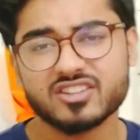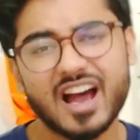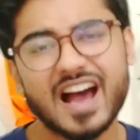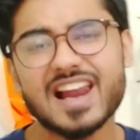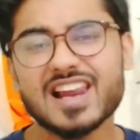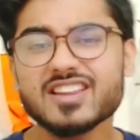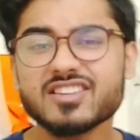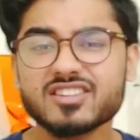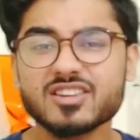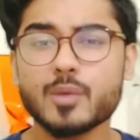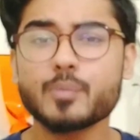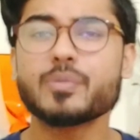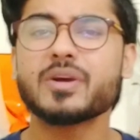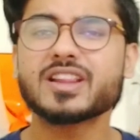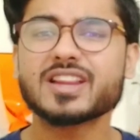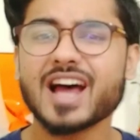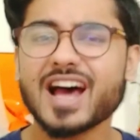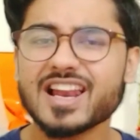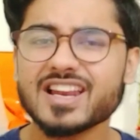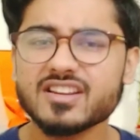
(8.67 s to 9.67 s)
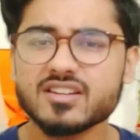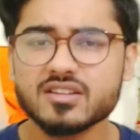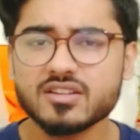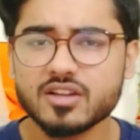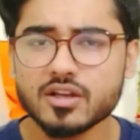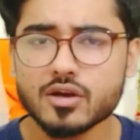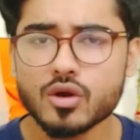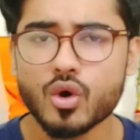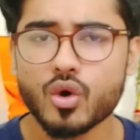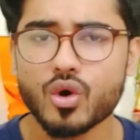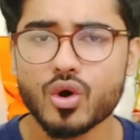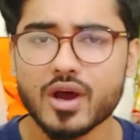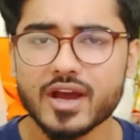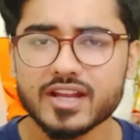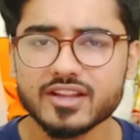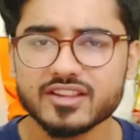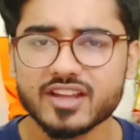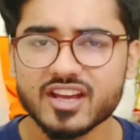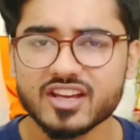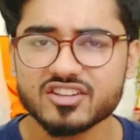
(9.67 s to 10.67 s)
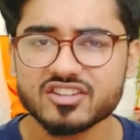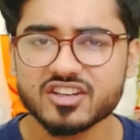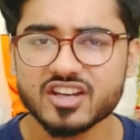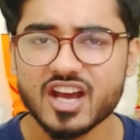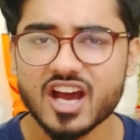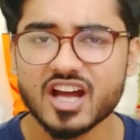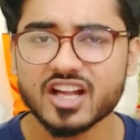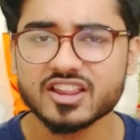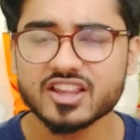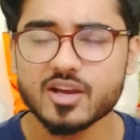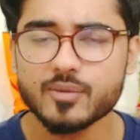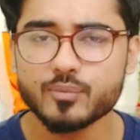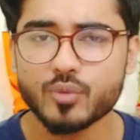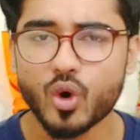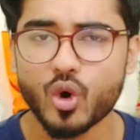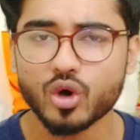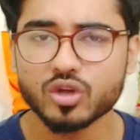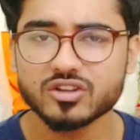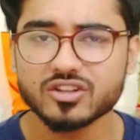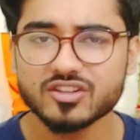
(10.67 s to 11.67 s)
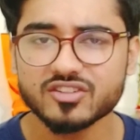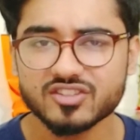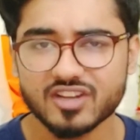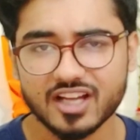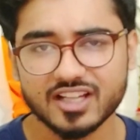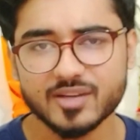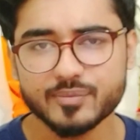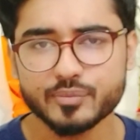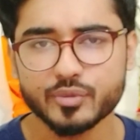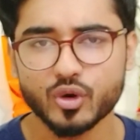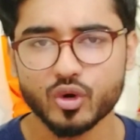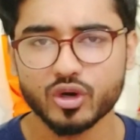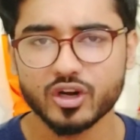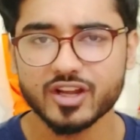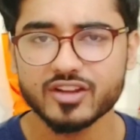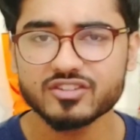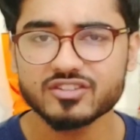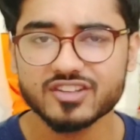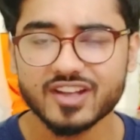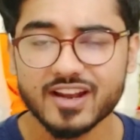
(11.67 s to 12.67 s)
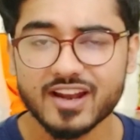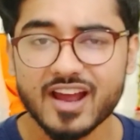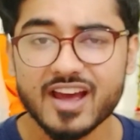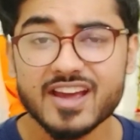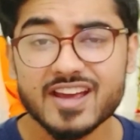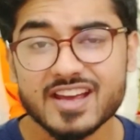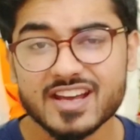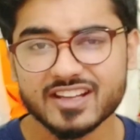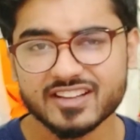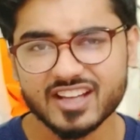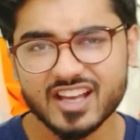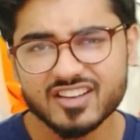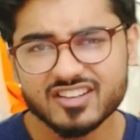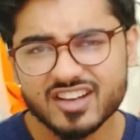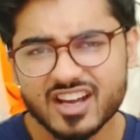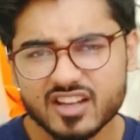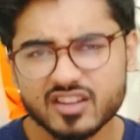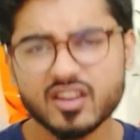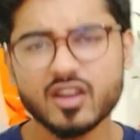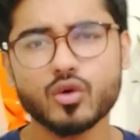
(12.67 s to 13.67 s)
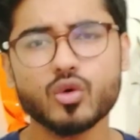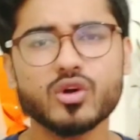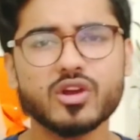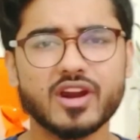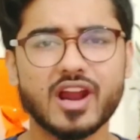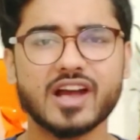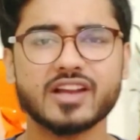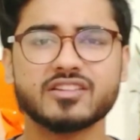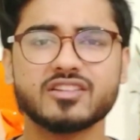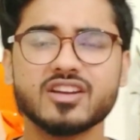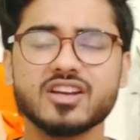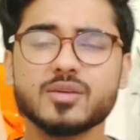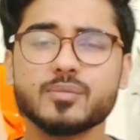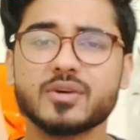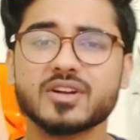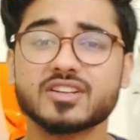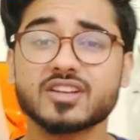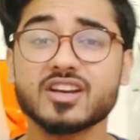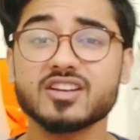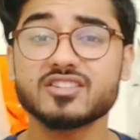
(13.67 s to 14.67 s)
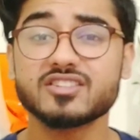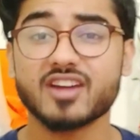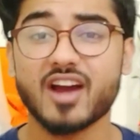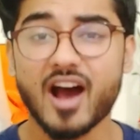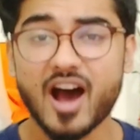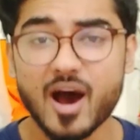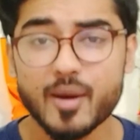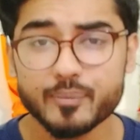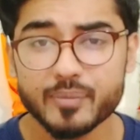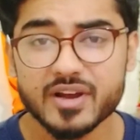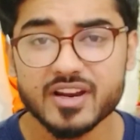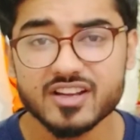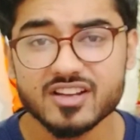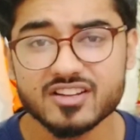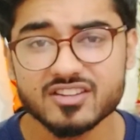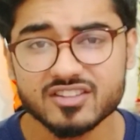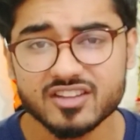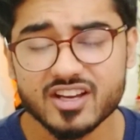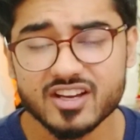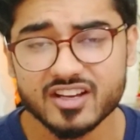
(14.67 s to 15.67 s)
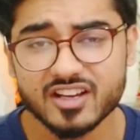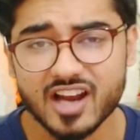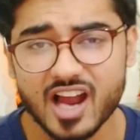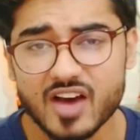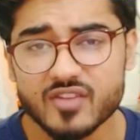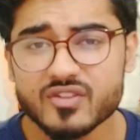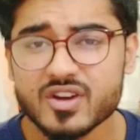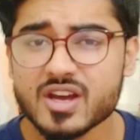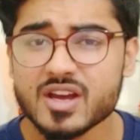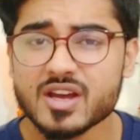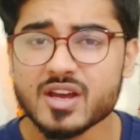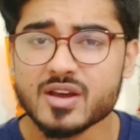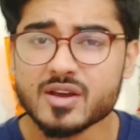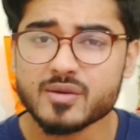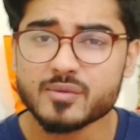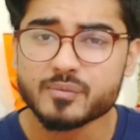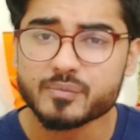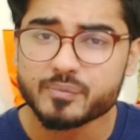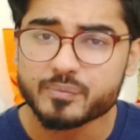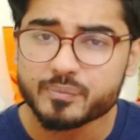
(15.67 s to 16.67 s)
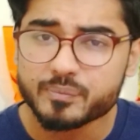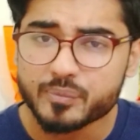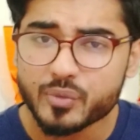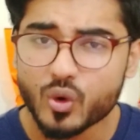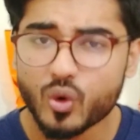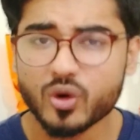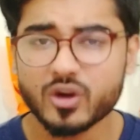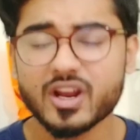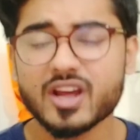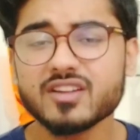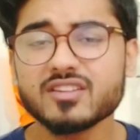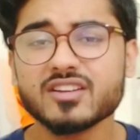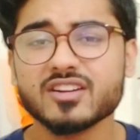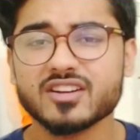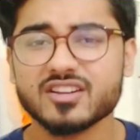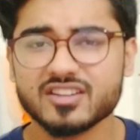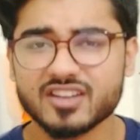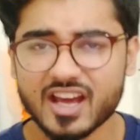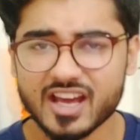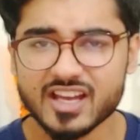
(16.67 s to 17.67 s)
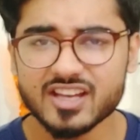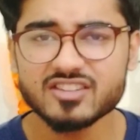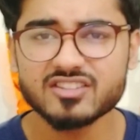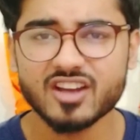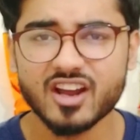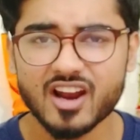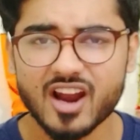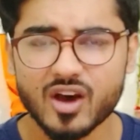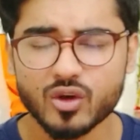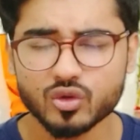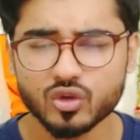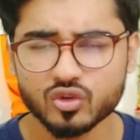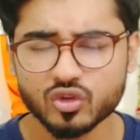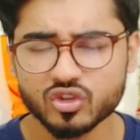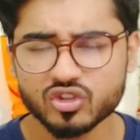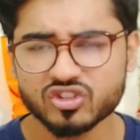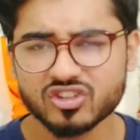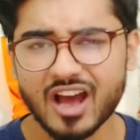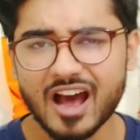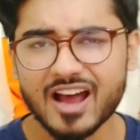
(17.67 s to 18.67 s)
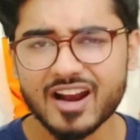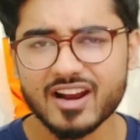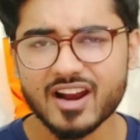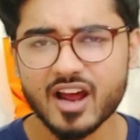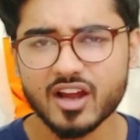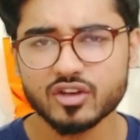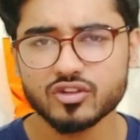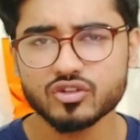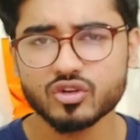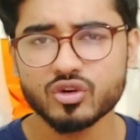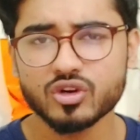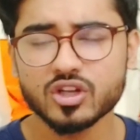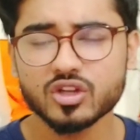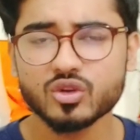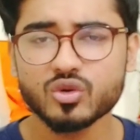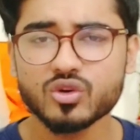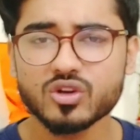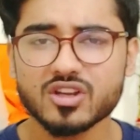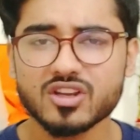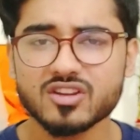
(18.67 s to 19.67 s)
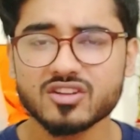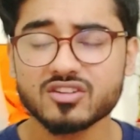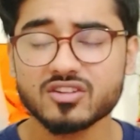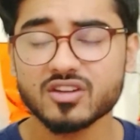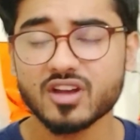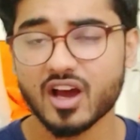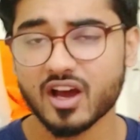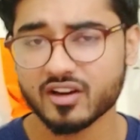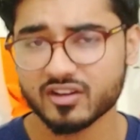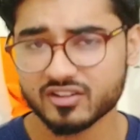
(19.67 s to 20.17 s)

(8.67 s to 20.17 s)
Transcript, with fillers: 40 से 45 दिन हो गए देश के अंदर बहुत ही ज़्यादा प्रोटेस्ट चल रहा है देश का ऐसा कोई राज्य नहीं बचा जहां पर इसके खिलाफ प्रोटेस्ट नहीं चल रहा हो दोस्तों चार राज्यों ने तो इस